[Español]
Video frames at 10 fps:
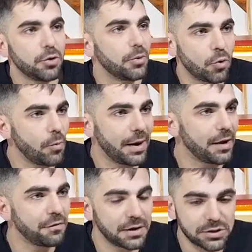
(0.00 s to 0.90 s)
nos preocupa
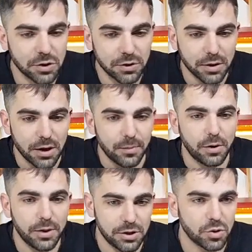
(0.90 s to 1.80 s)
la inflación,
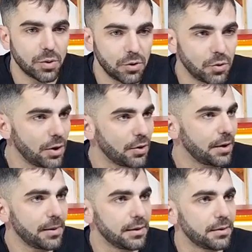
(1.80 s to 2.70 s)
pero a ver, ellos cuando tuvieron
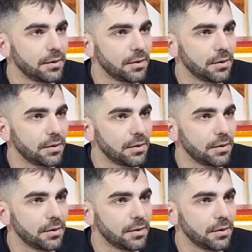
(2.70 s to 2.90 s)
también,